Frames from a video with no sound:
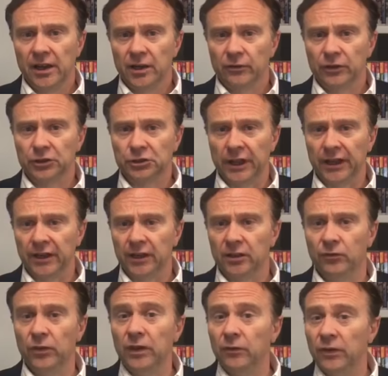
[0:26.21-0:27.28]

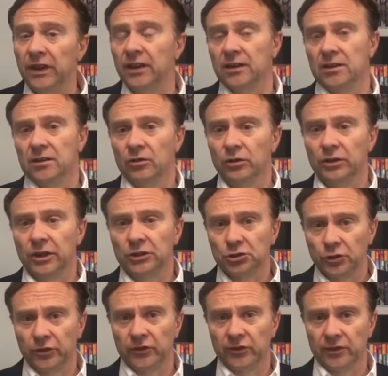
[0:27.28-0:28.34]
verständigt, wie wir
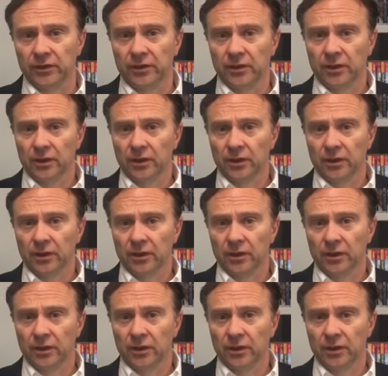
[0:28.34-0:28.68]
unterstützen